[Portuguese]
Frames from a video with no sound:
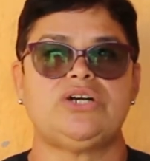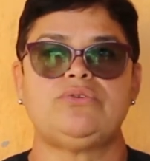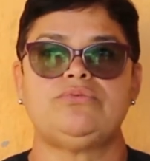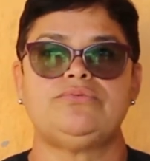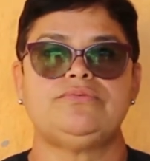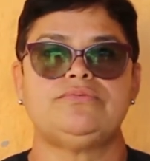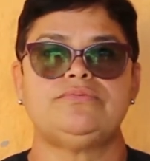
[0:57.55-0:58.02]

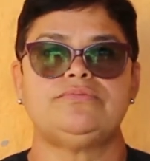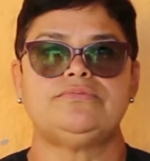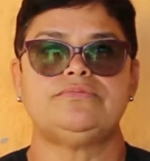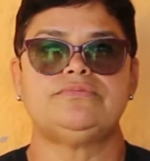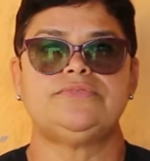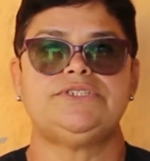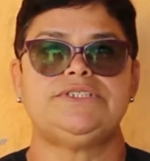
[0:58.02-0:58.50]

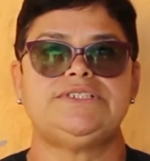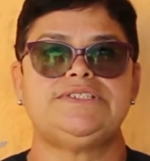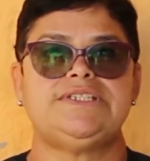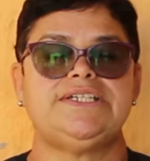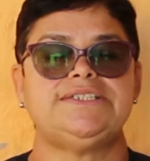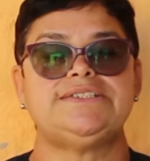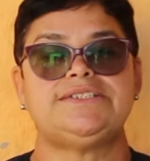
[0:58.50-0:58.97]
com
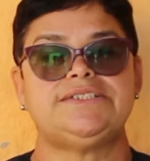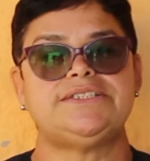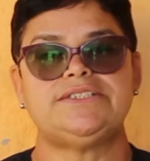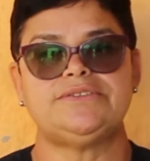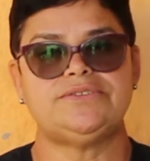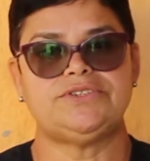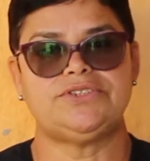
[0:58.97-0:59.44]
26
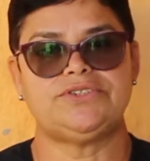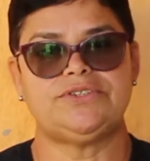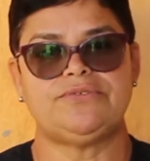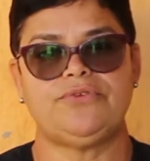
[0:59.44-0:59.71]
anos,